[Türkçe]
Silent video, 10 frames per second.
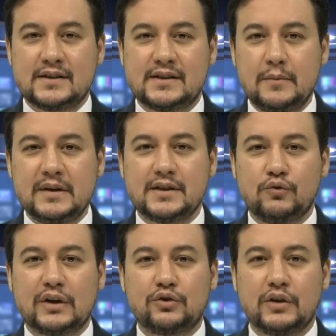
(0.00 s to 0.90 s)
Serbest
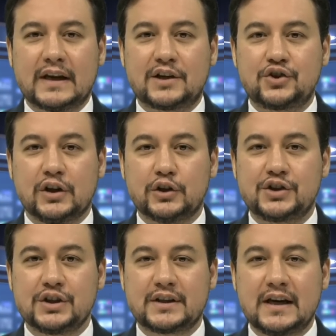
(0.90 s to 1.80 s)
avukat olarak
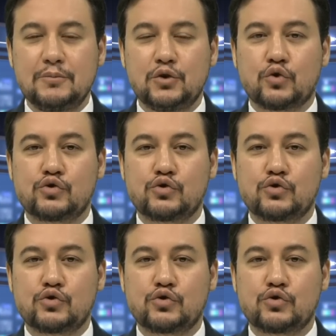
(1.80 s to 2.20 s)
çalışırken